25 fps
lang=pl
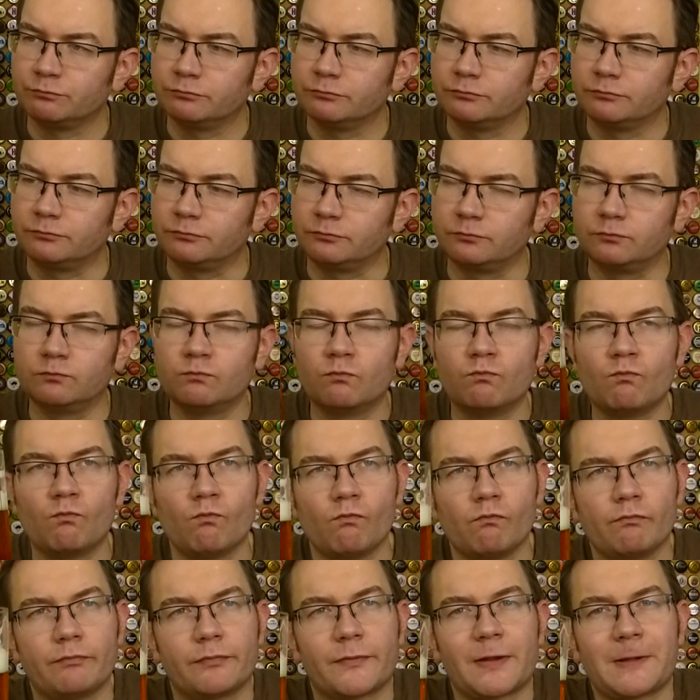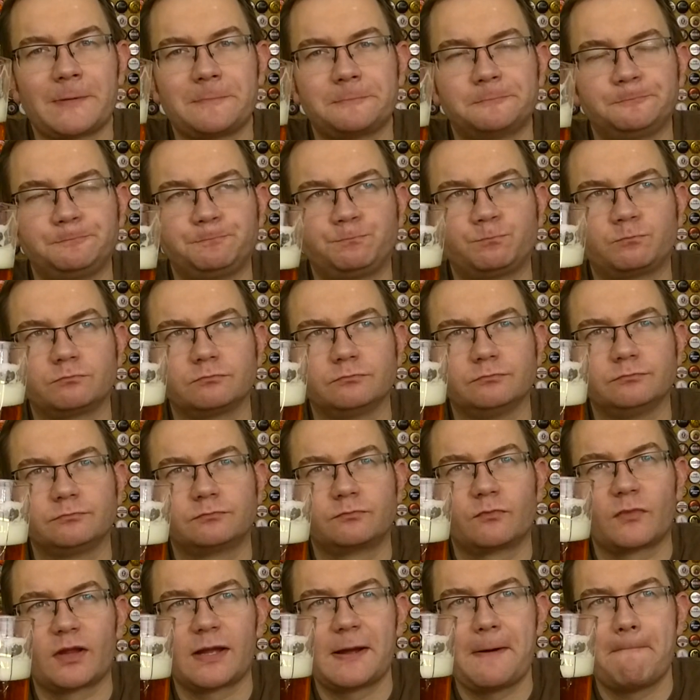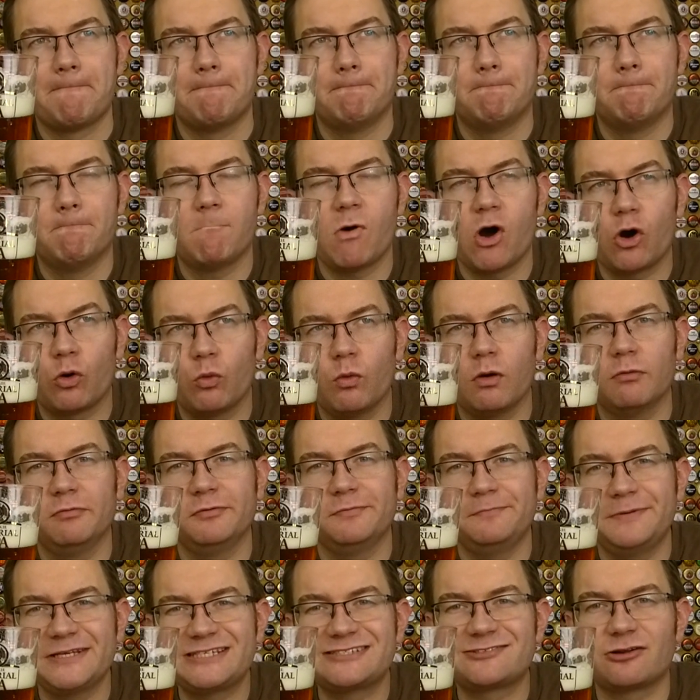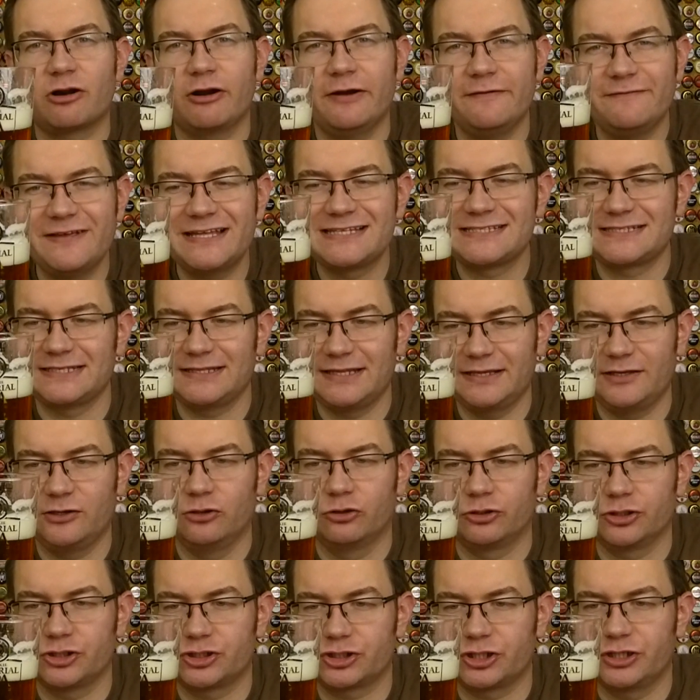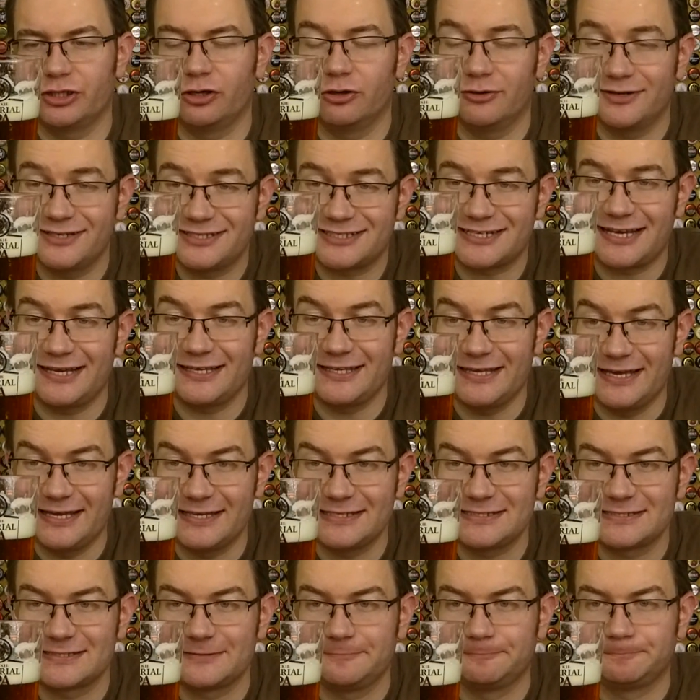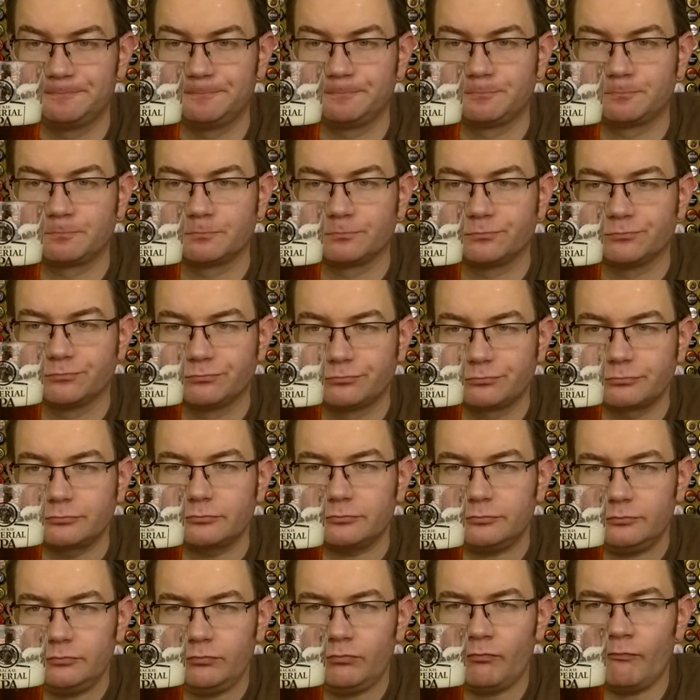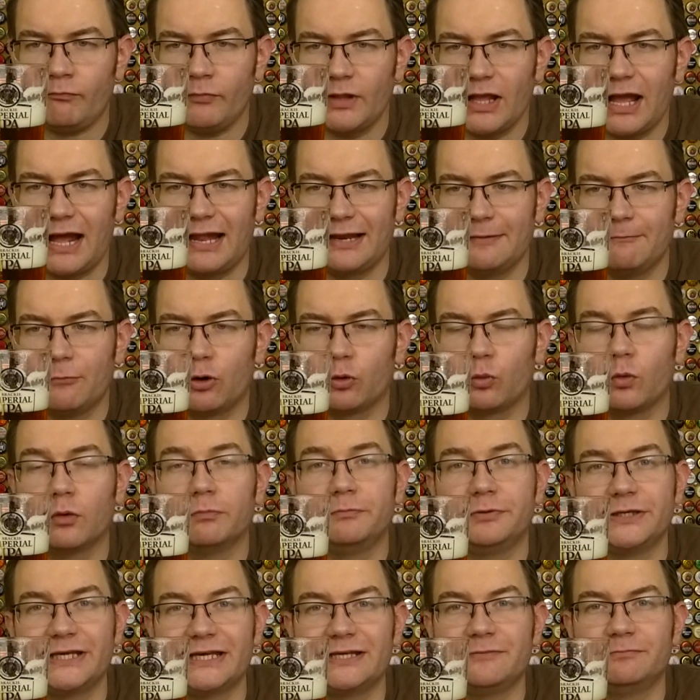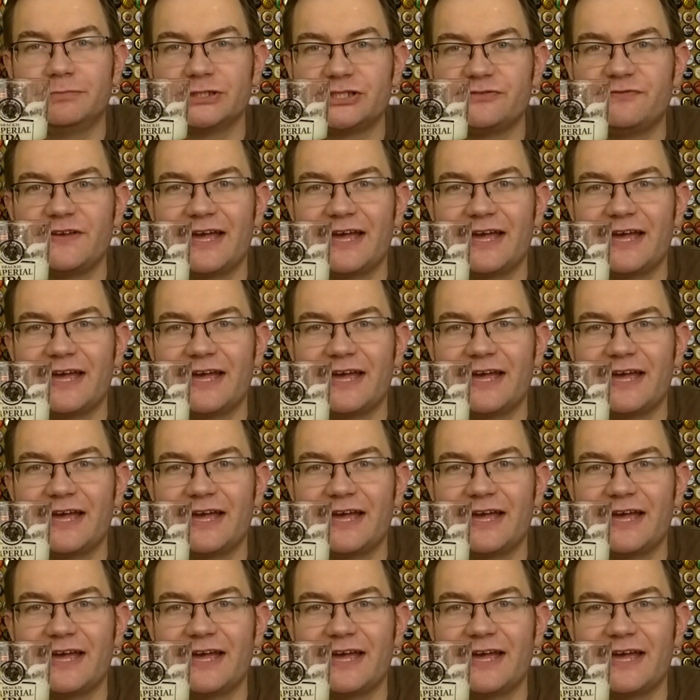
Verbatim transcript: Mm. Mogłoby być trochę więcej tej goryczki. Goryczka jest, ale mogłoby jej być